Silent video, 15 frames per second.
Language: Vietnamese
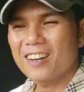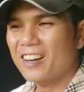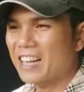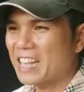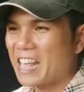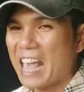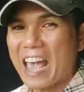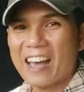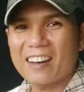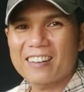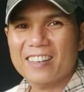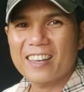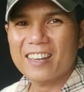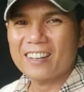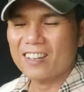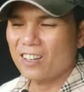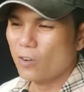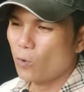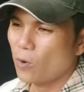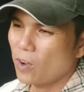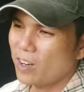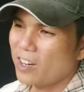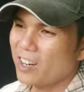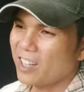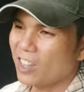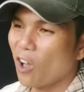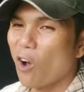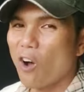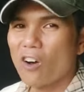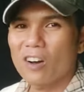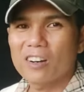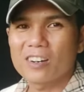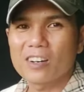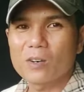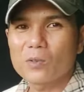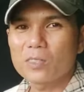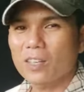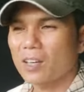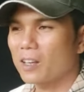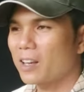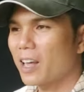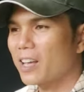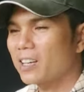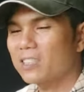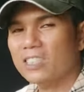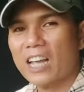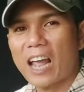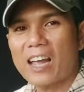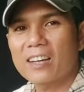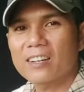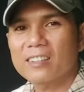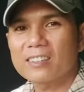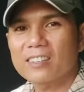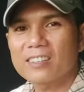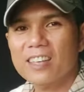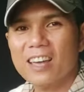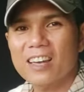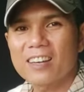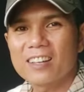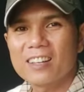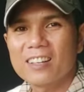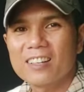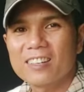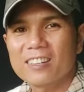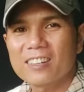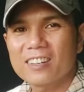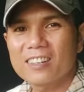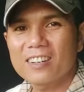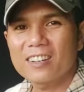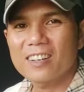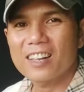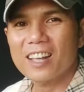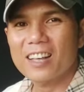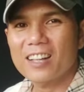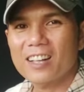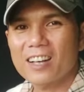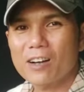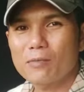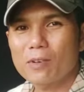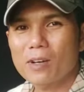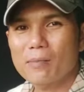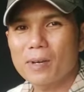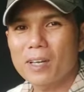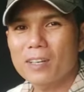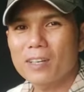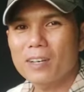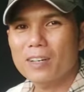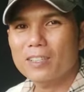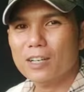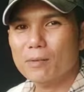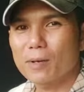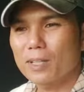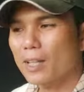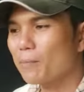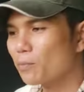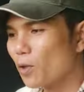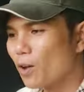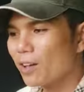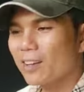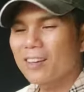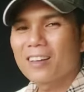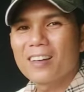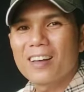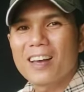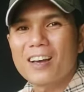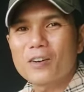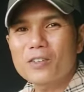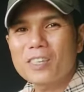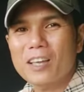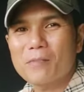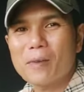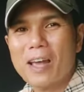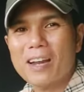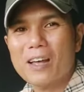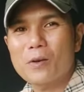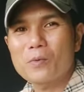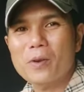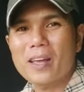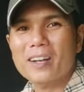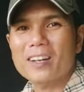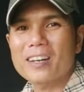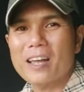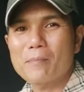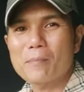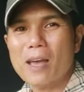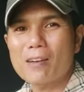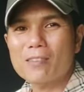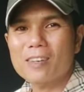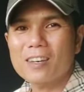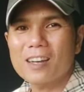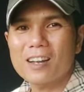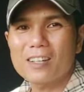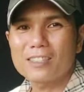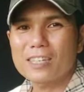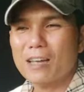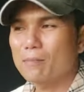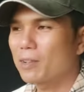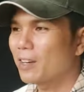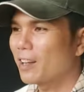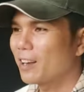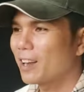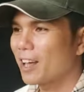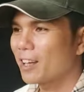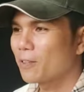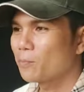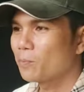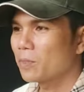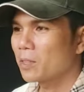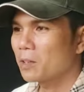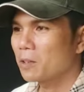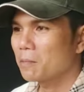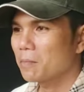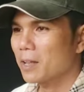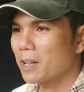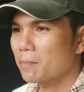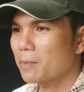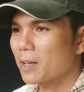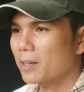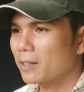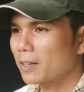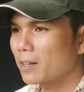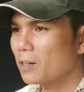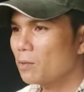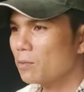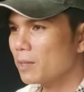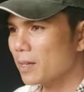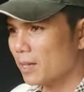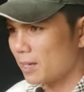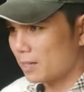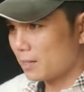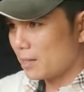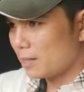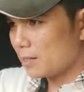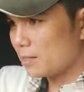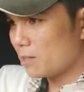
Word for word: nó lại già hơn nha hoa nó lại to hơn nữa cũng chị lại say hơn nữa nha thì chơi cái này là không có bị à, sợ bị thấp thoát cũng chị bạn nào không quen thì đảm bảo chơi cao lên xa mình định đây mà đặc biệt những lúc này nó